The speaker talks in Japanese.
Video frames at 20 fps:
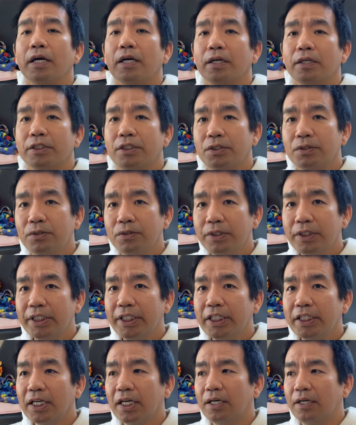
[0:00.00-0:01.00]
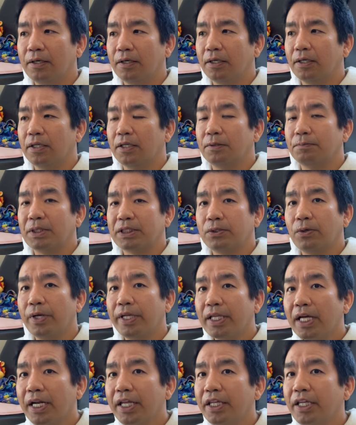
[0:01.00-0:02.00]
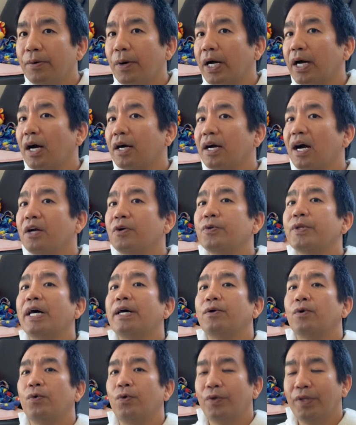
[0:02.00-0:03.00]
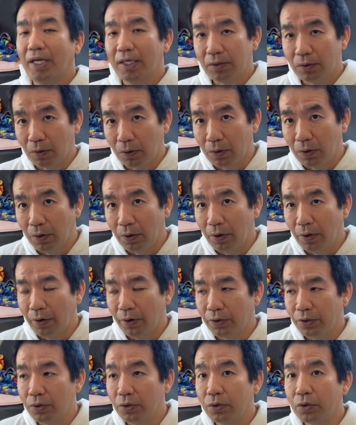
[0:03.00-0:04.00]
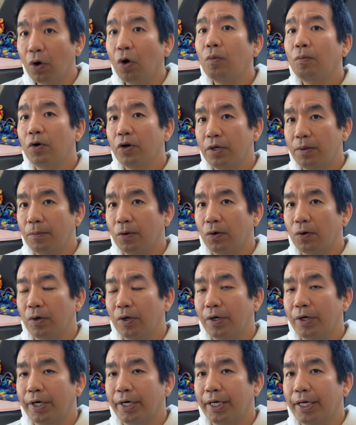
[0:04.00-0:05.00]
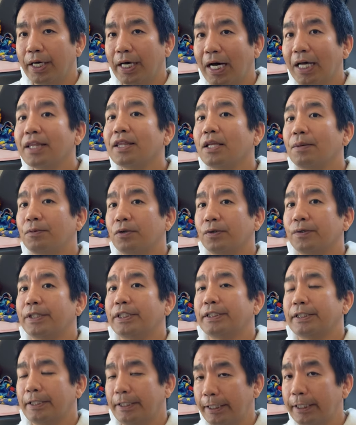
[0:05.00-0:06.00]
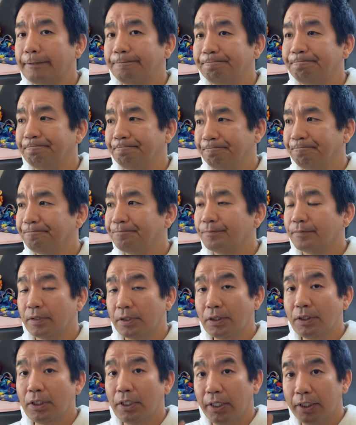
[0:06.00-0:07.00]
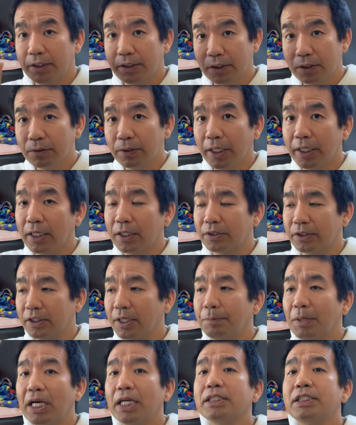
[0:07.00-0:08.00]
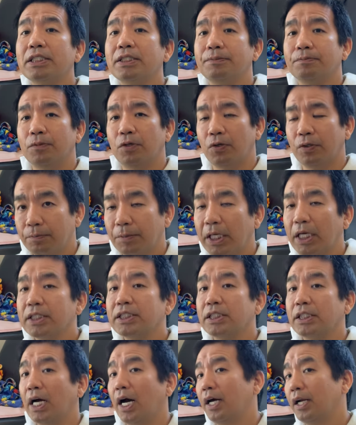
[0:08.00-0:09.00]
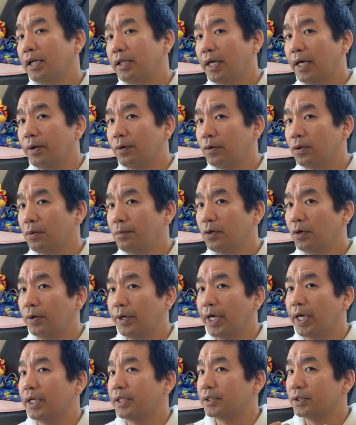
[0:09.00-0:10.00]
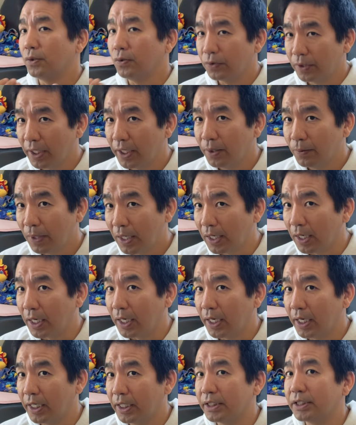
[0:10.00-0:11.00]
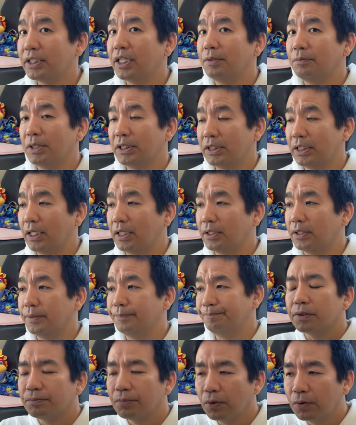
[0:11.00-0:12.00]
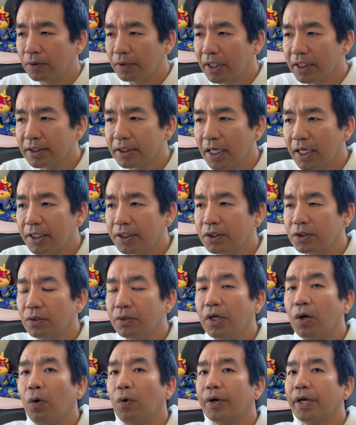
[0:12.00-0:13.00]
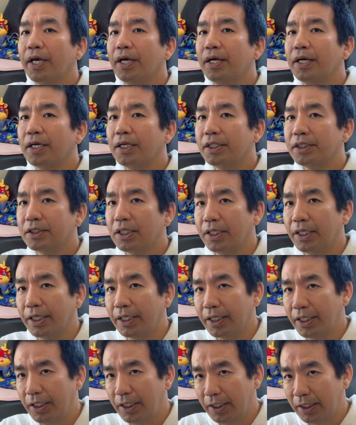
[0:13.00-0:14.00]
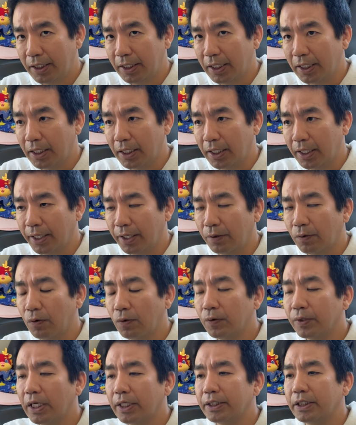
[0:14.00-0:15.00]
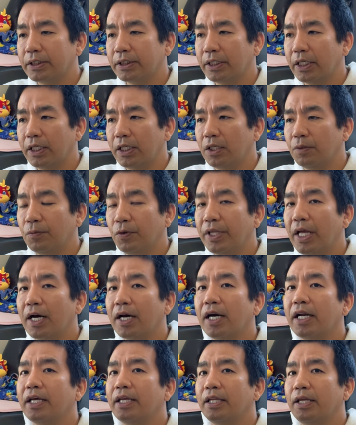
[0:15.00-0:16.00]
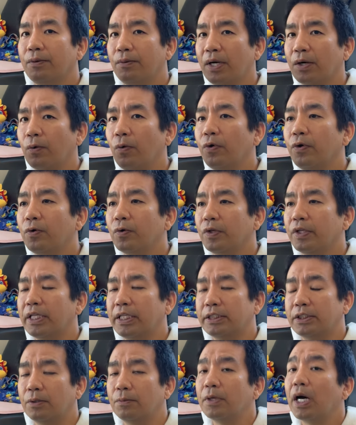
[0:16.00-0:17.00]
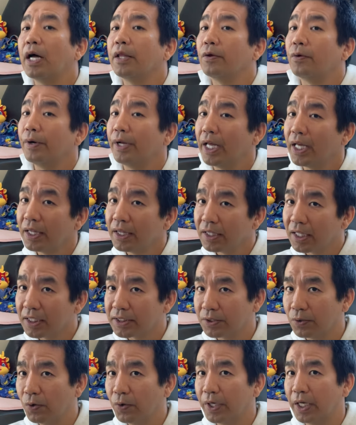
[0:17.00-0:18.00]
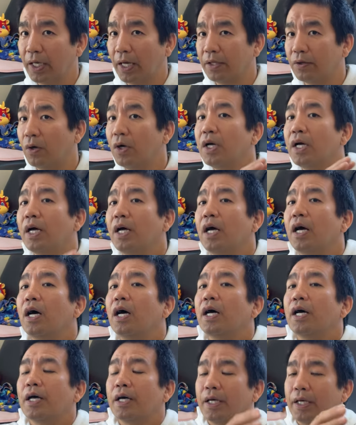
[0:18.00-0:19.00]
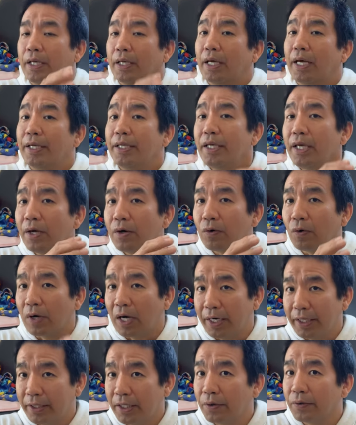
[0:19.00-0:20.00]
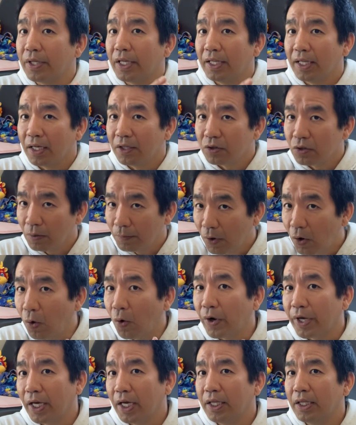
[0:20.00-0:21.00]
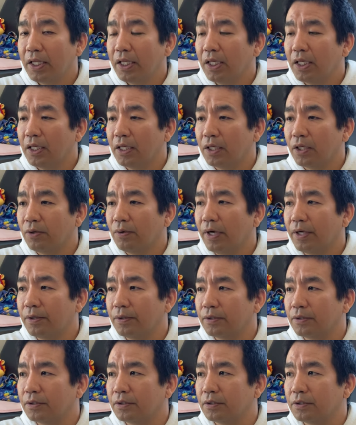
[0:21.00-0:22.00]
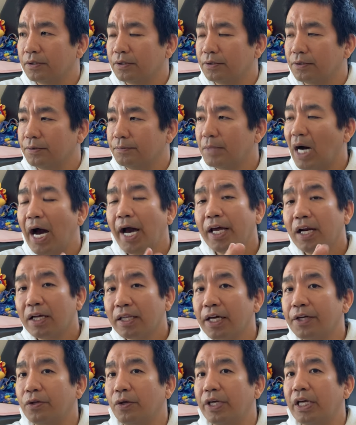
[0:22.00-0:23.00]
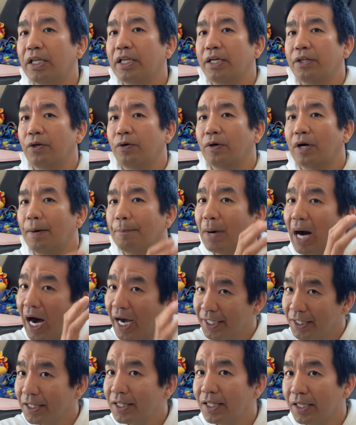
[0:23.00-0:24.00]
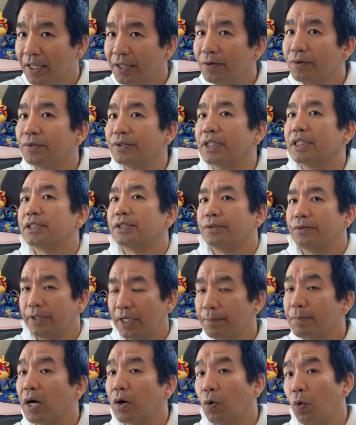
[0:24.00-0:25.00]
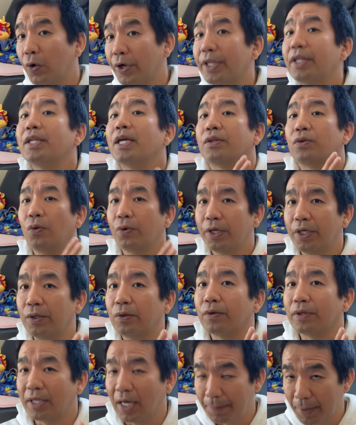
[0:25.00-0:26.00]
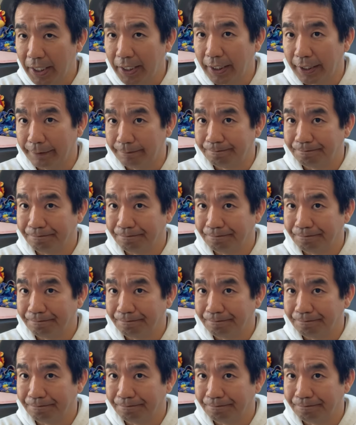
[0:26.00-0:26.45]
修理期間、まあそれなりにはかかるだろうなという思いも、えー、あったものですから、えすぐ連絡して、まあ、家賃も、まあ、家賃入らないことも、え想定は、えしていました。僕が最初に保険会社に聞いた、えここなんですけれども、流れではこういうことなんですよ。あの、レンターズ保険、あの、家を借りてるテナントも保険にいわゆる、まあ、入らないといけないというか、まあ、入っているんですよね、まあ、こういった時のために、